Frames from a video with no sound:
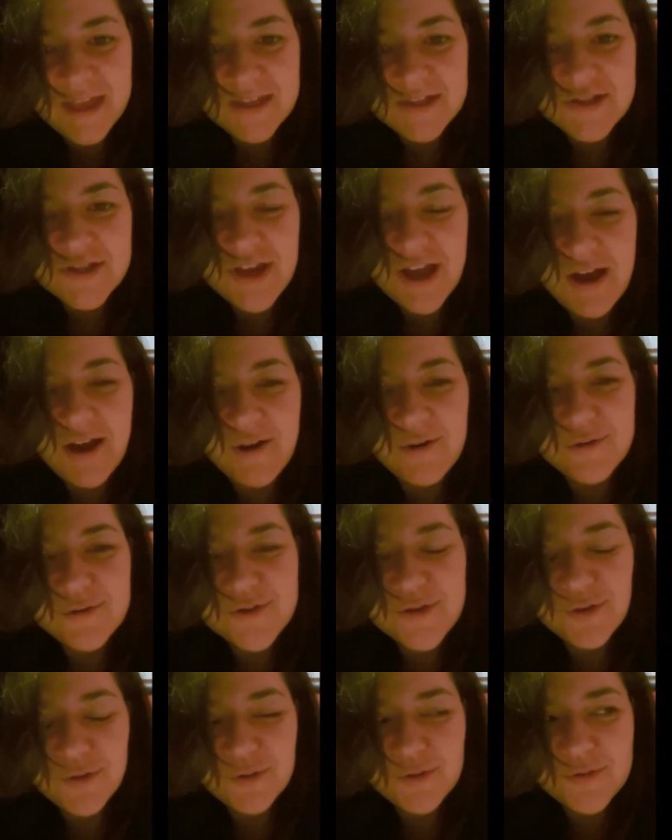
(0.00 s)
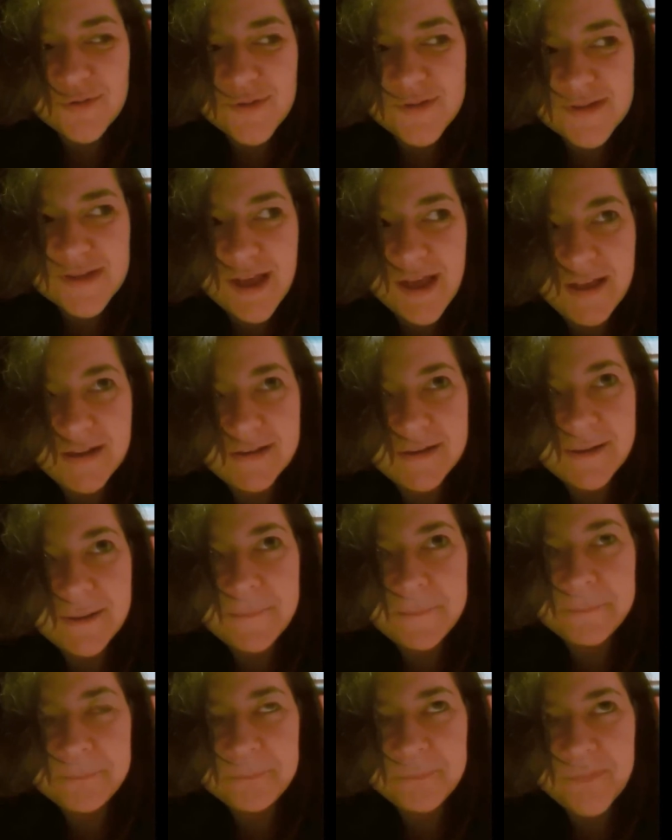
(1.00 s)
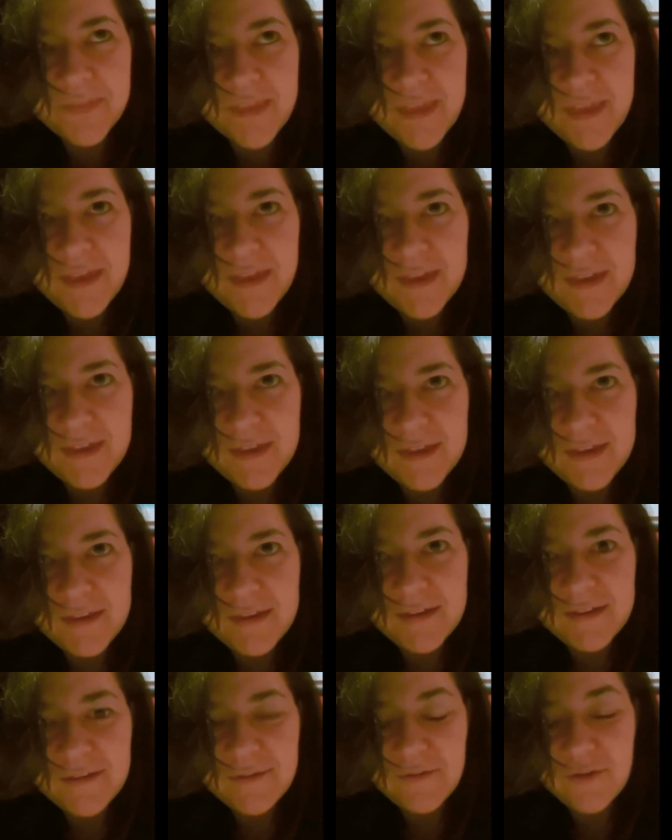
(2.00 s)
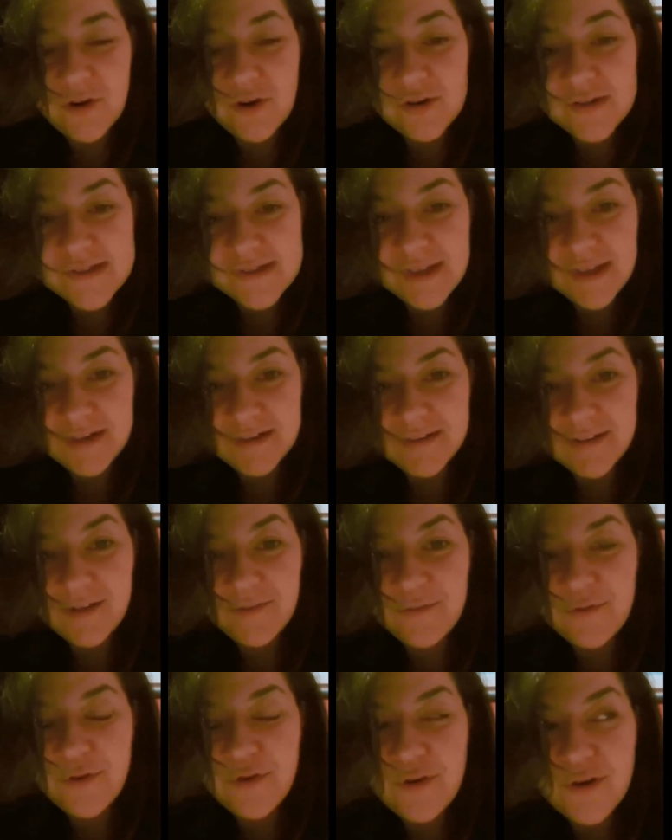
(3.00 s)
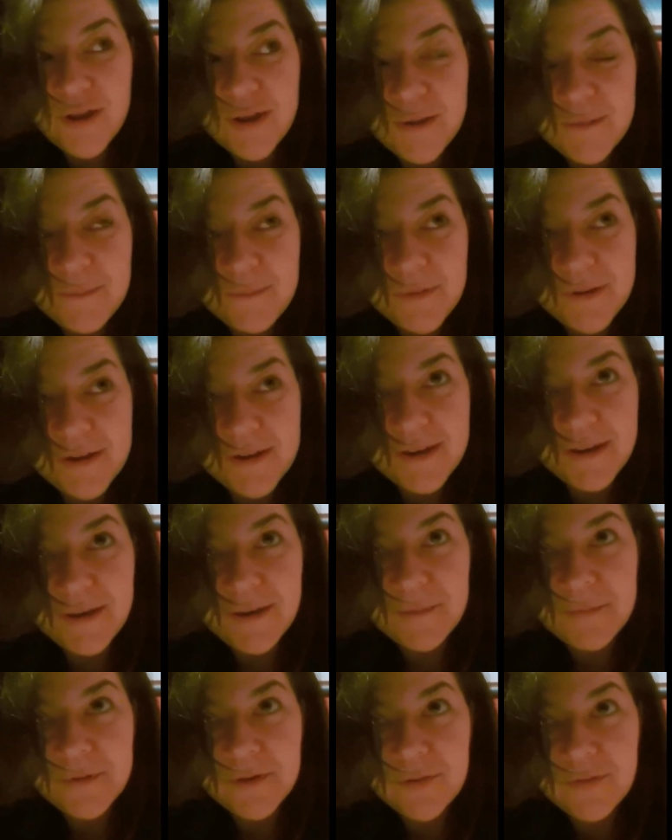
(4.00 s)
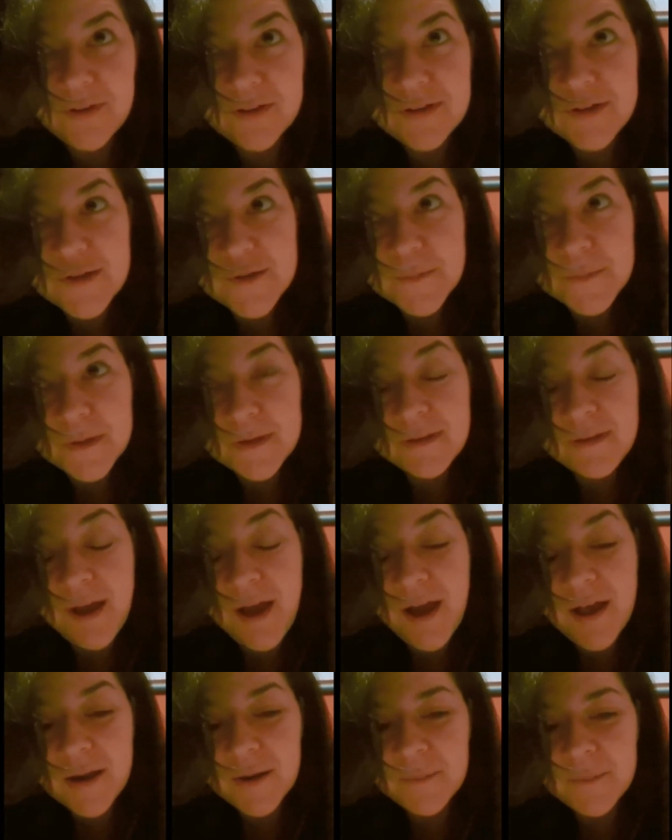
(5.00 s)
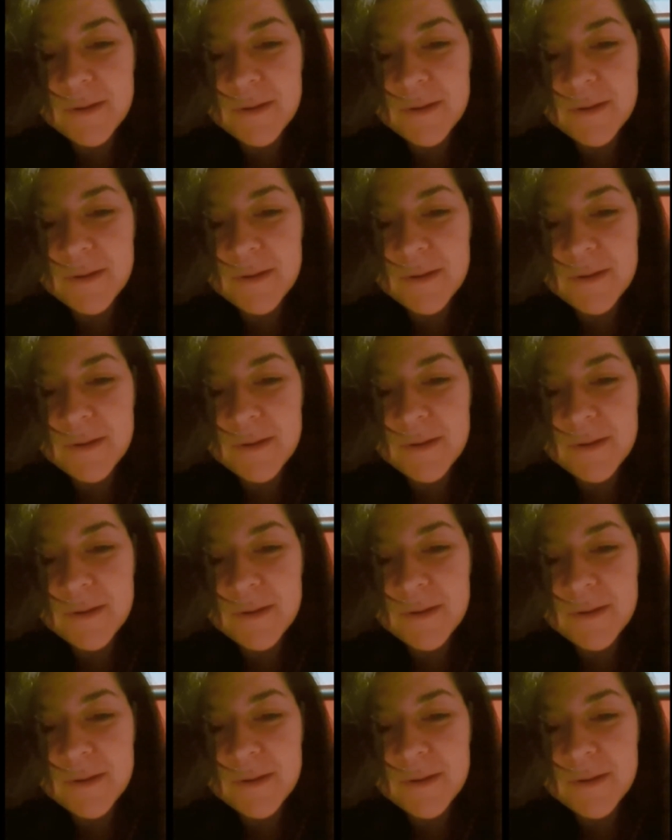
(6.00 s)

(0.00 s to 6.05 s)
Ciao, sono Susanna e verrò a stare da voi perché mi dovete ospitare.